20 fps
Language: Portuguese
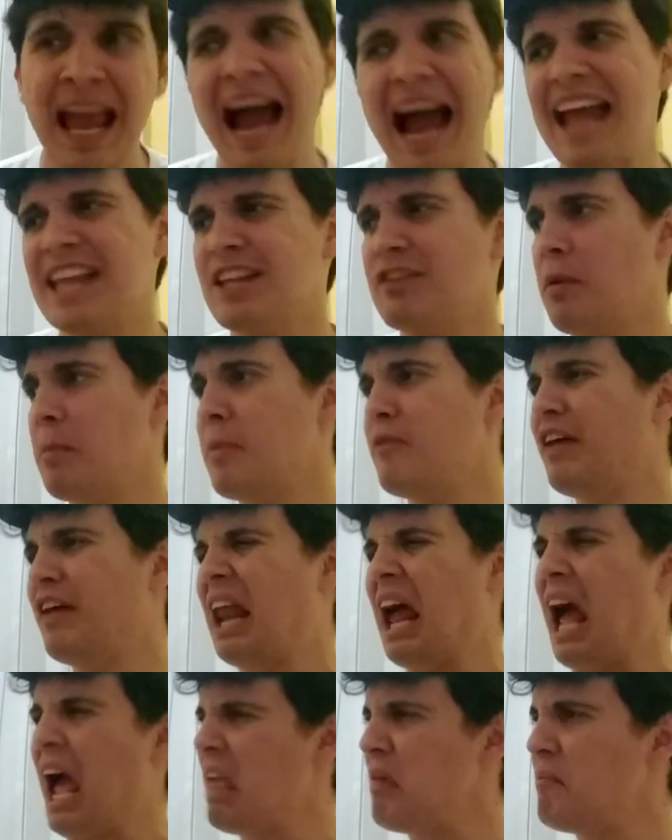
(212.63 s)
Aí você vai me
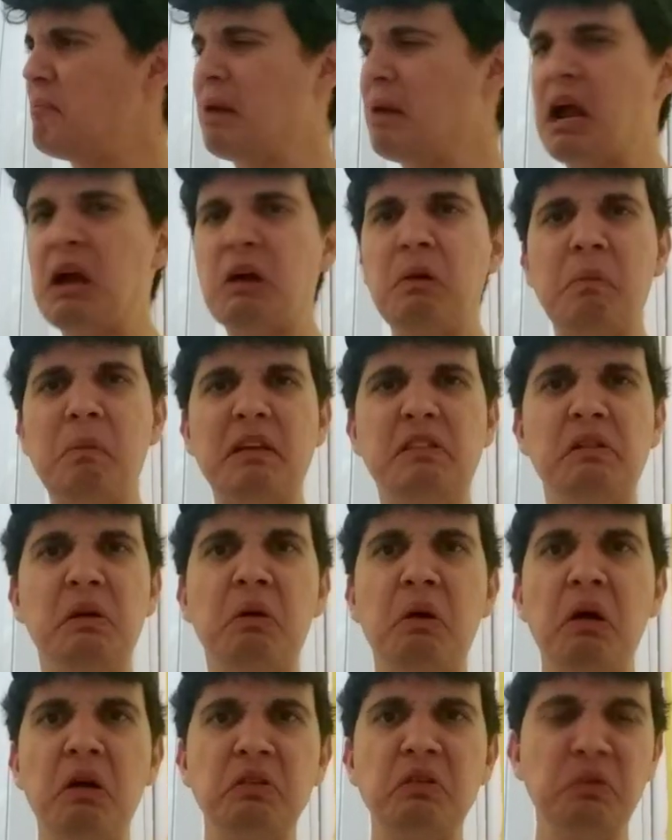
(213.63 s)
falar, ai Branco, mas eu
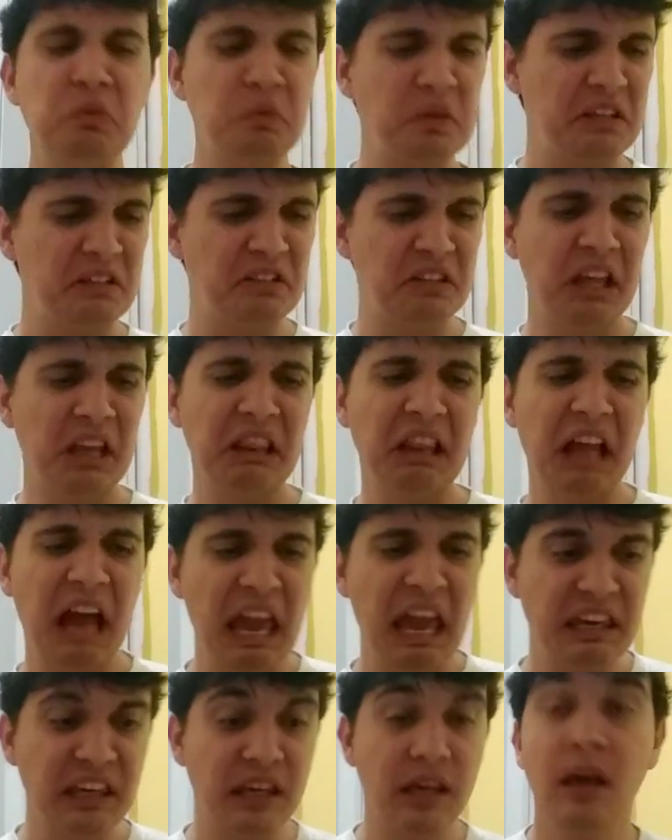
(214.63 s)
gosto do
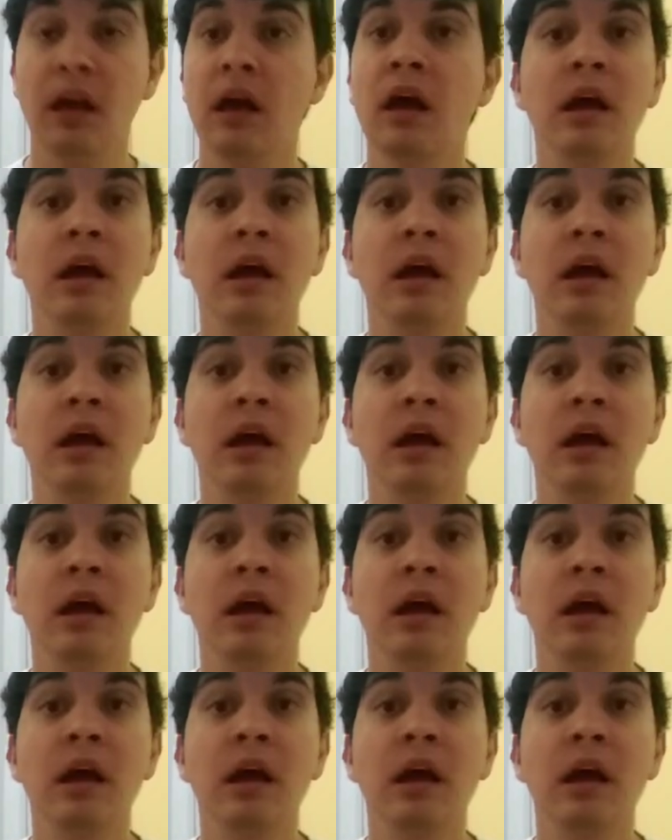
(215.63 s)
Insta-like.